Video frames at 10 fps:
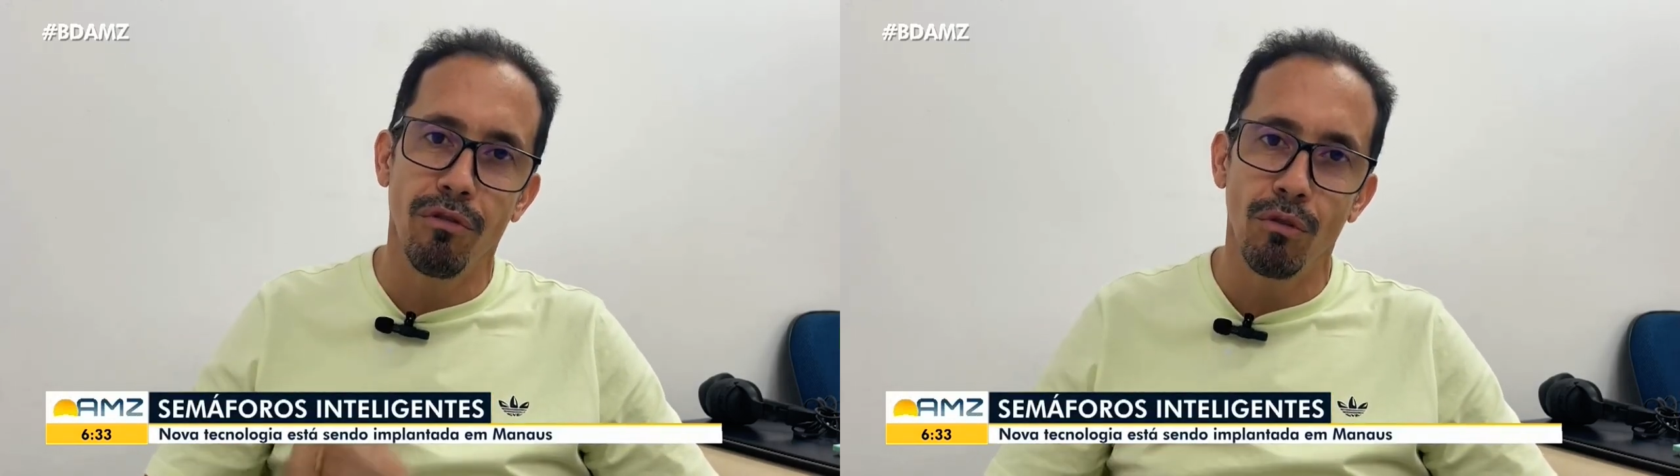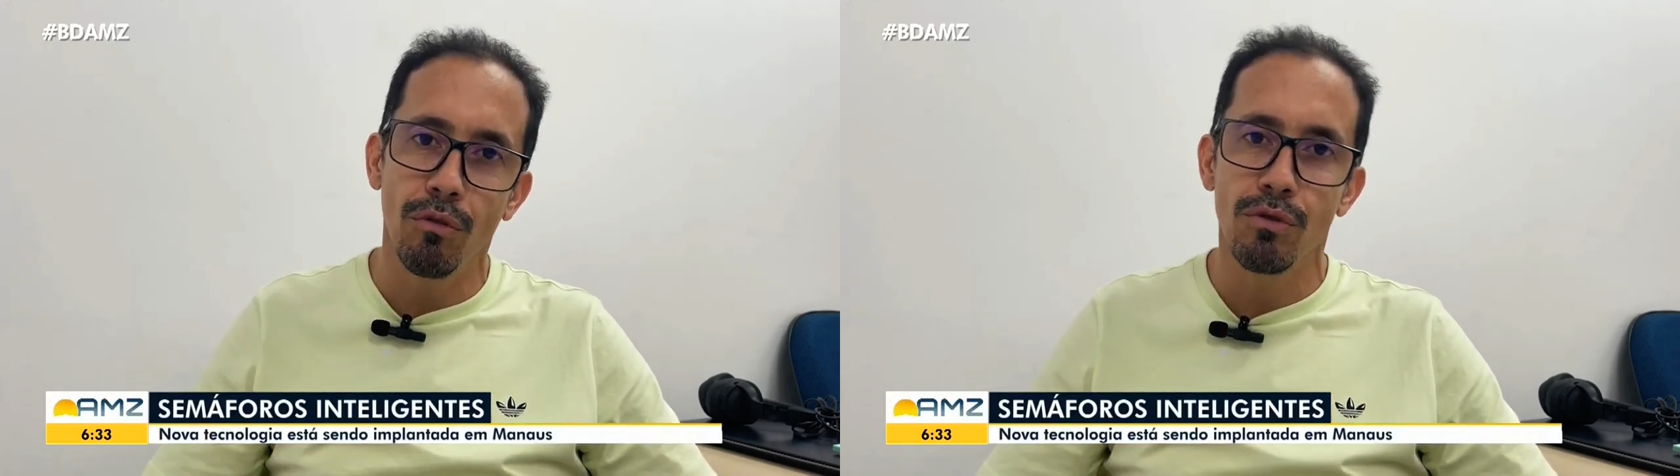
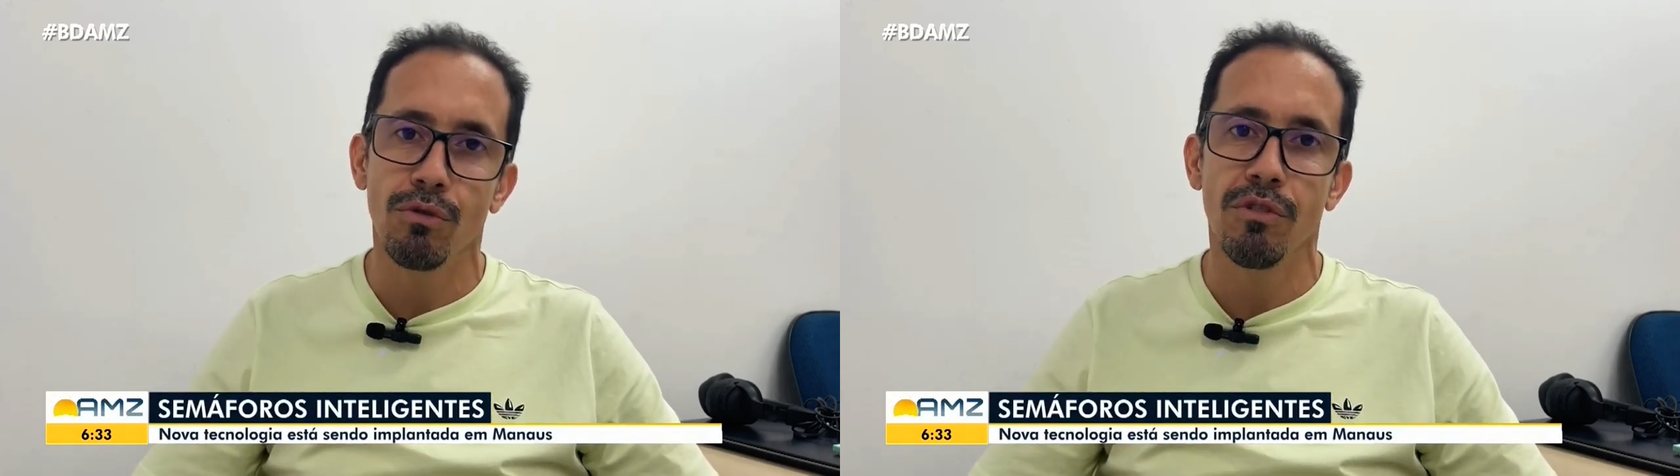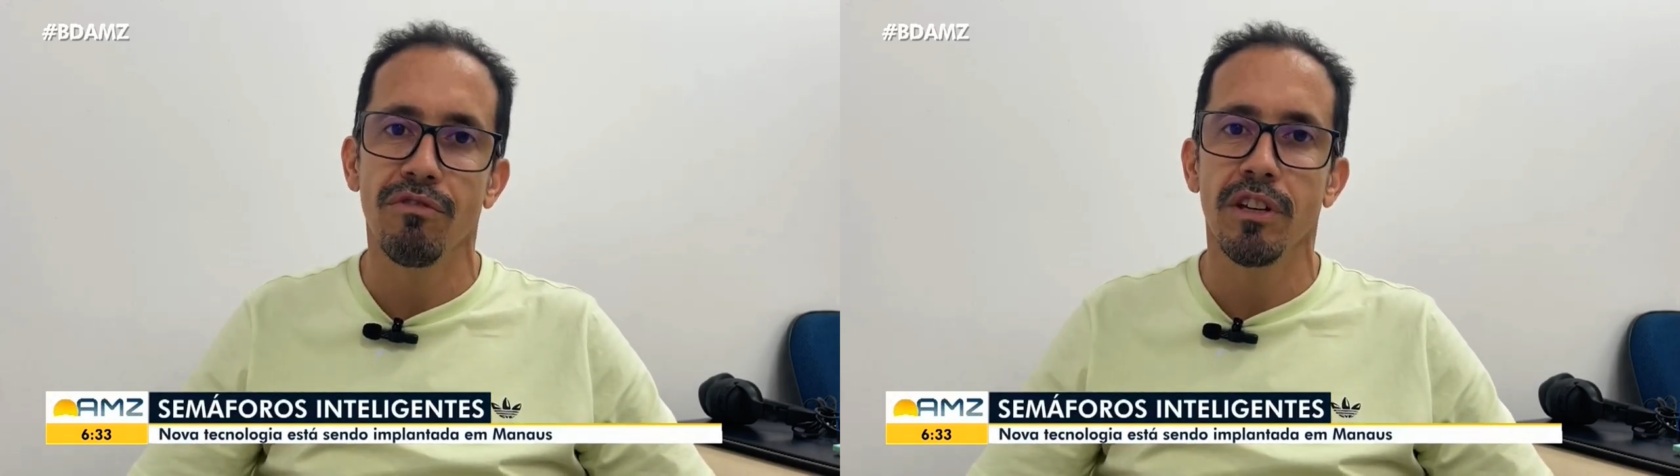
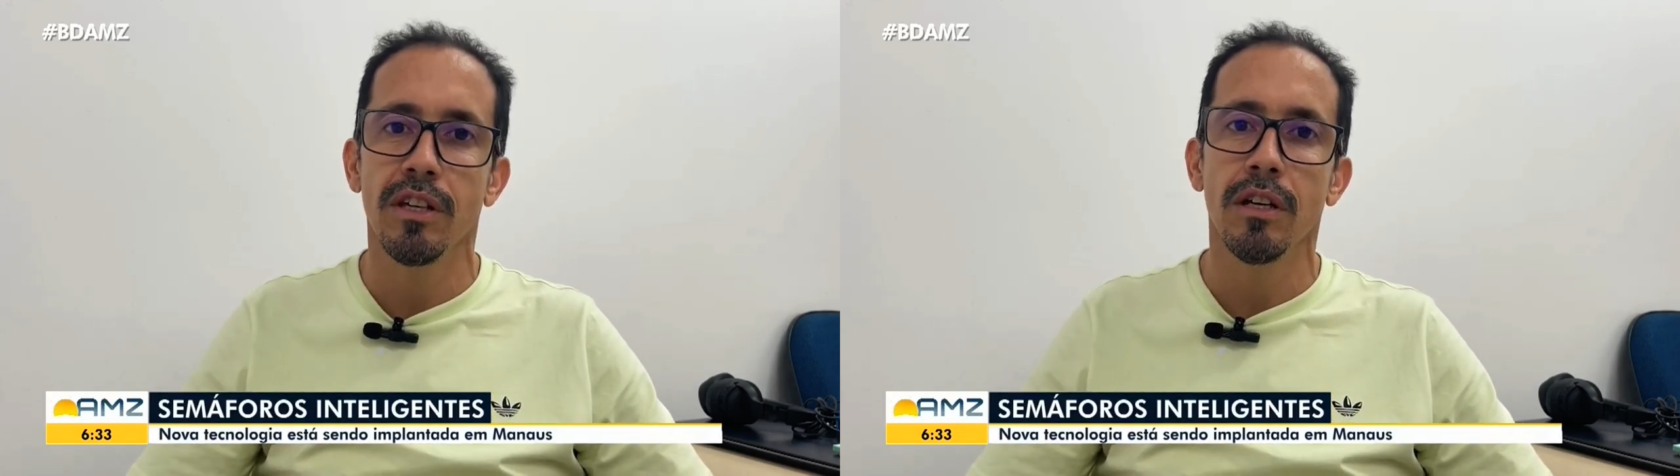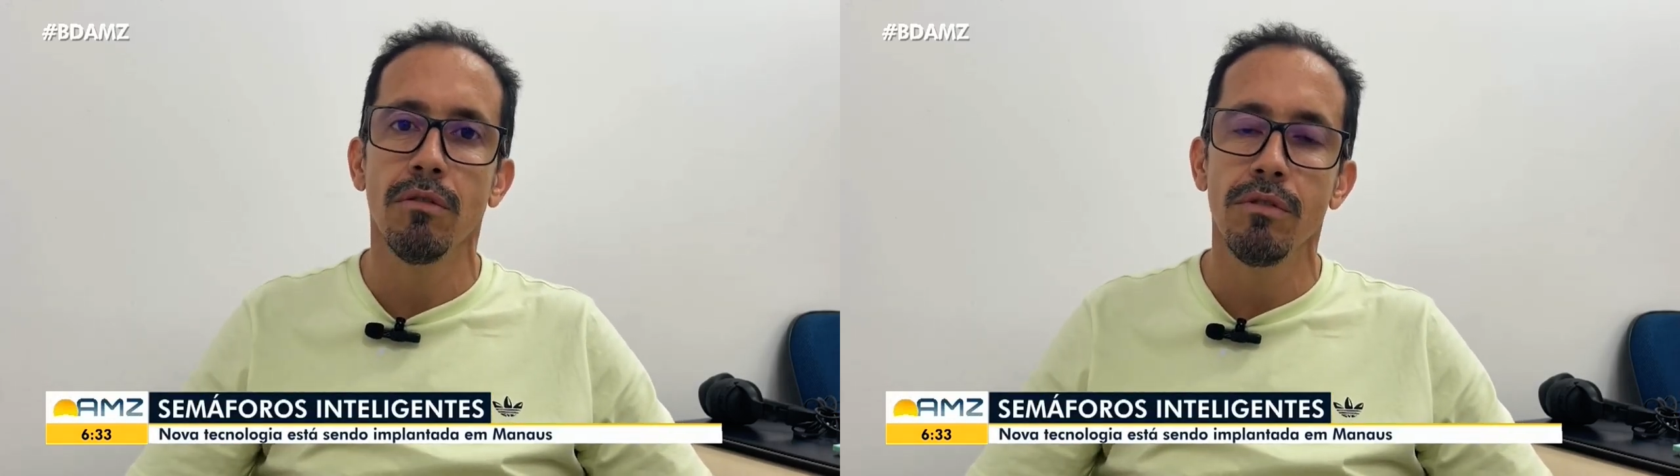fluxo de
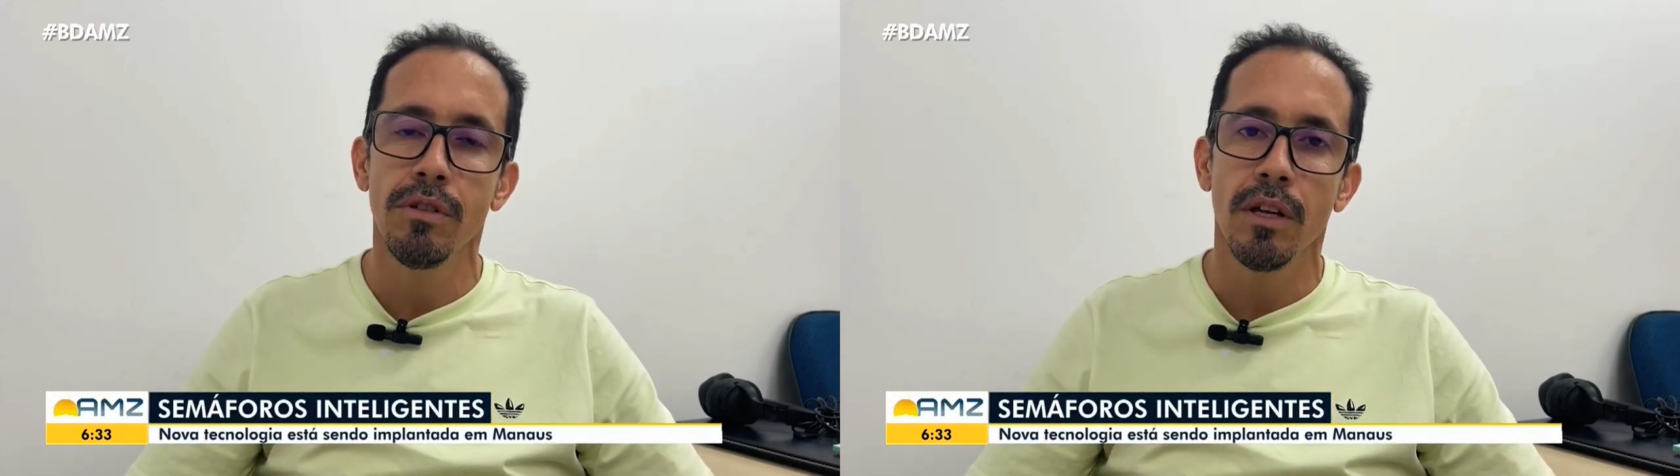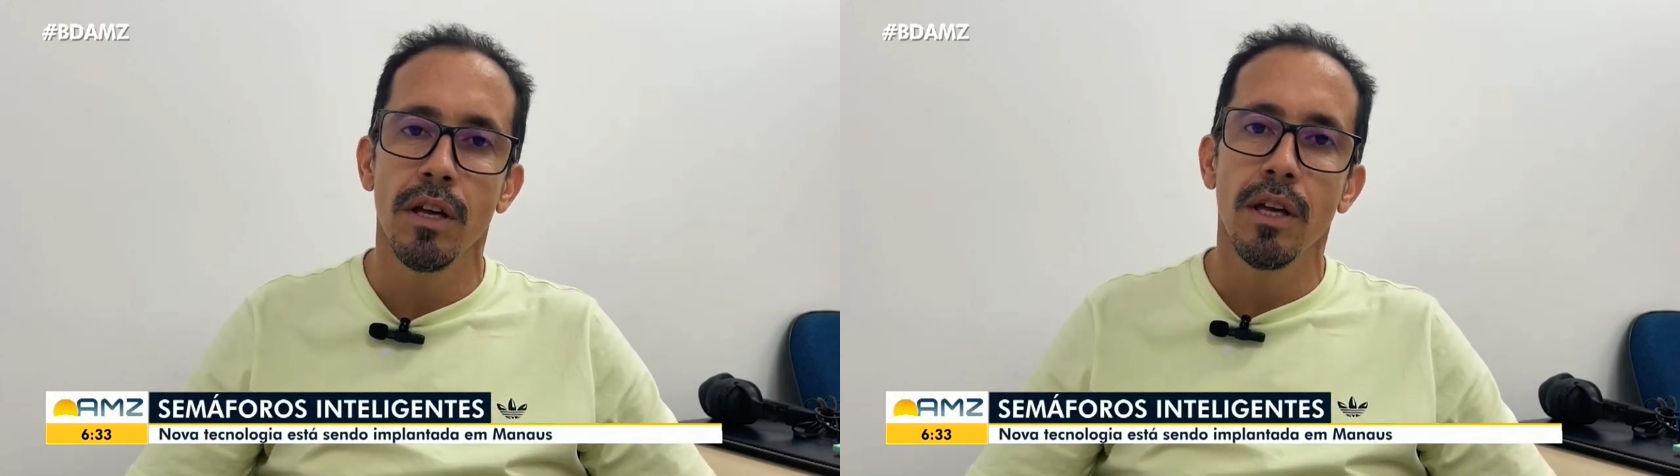
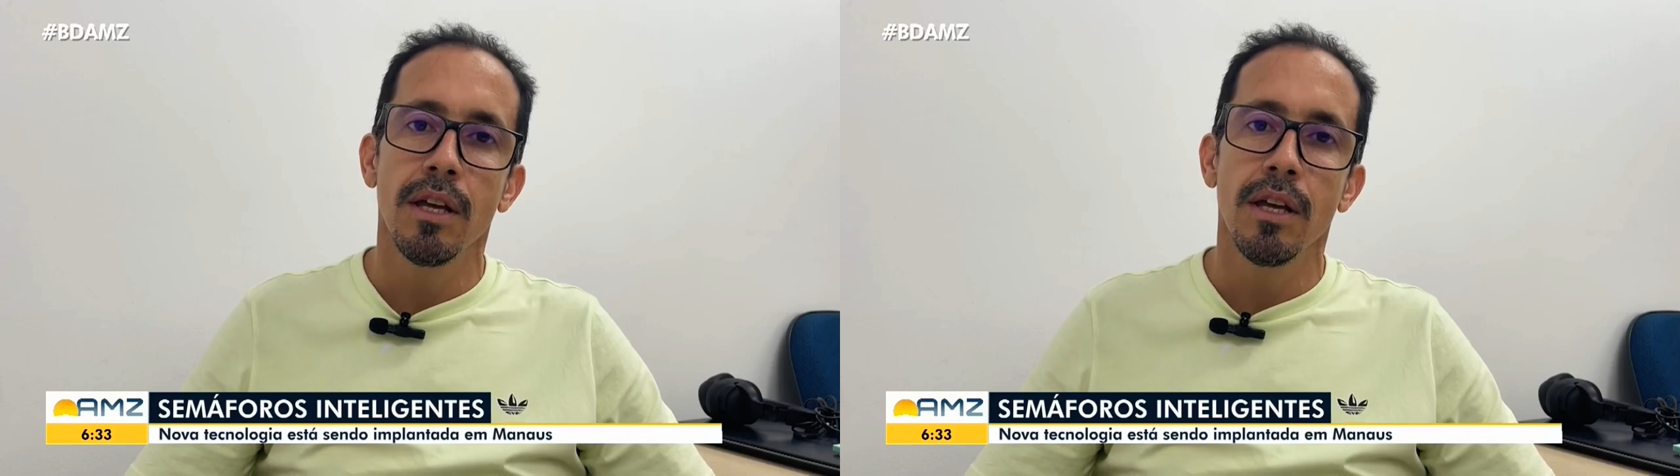veículos